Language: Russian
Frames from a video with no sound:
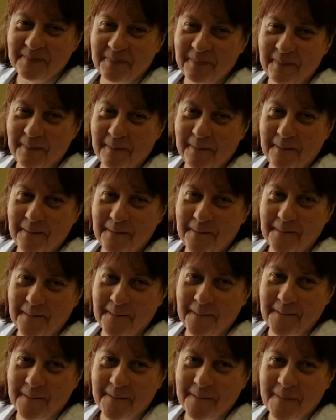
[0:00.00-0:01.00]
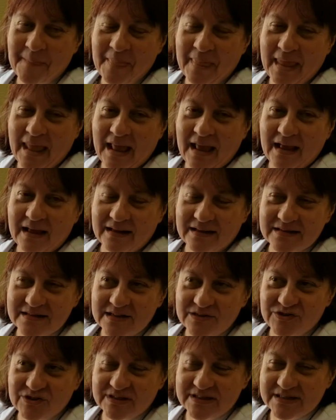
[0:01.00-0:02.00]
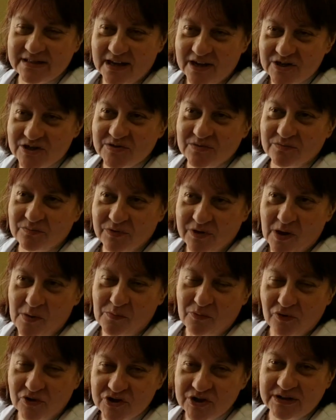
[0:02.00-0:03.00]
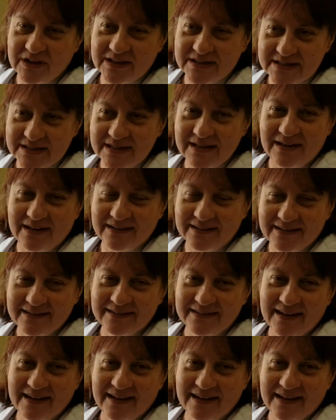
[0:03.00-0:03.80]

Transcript: сколько вы всего лет работаете? Значит, стаж у меня больше 30 лет.